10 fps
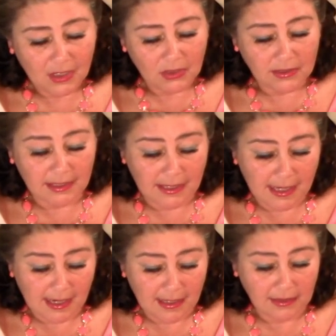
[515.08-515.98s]
Ни
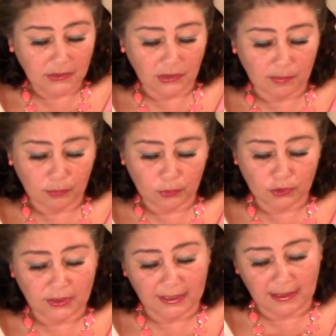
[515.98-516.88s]
я, ни муж
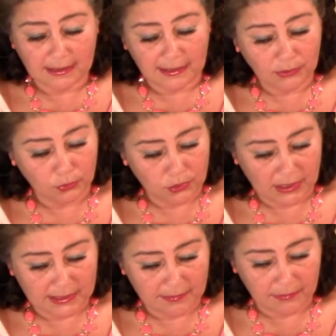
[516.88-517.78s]
никогда не
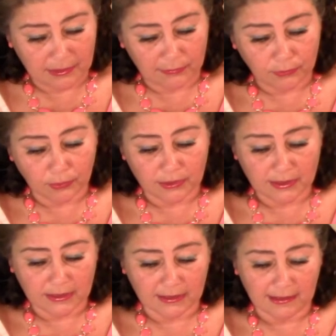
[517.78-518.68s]
участвовали в
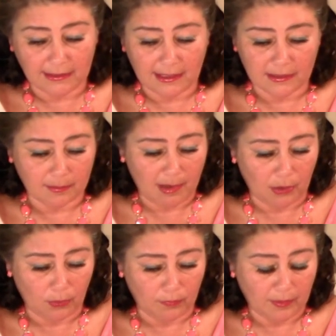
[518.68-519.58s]
турнирах для
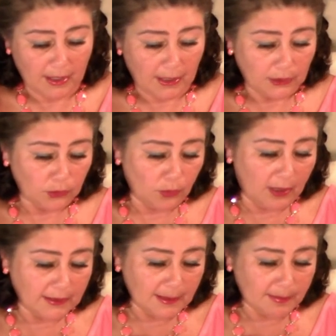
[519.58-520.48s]
рыбаков, но
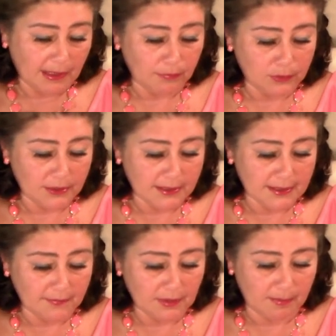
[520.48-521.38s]
они
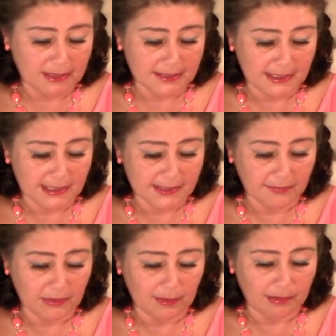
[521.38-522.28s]
проводятся в
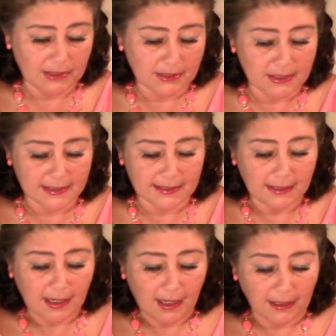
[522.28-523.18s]
непосредственной близости
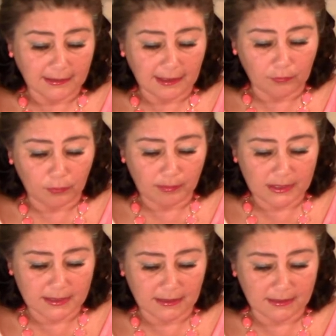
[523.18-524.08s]
от того
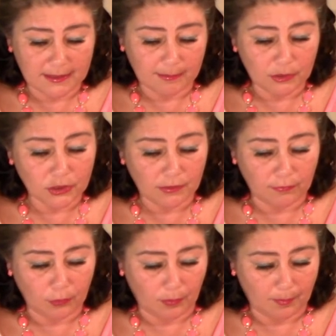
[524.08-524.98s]
места, где мы
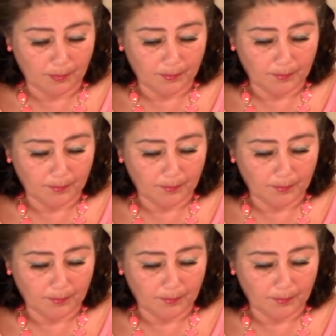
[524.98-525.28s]
живем.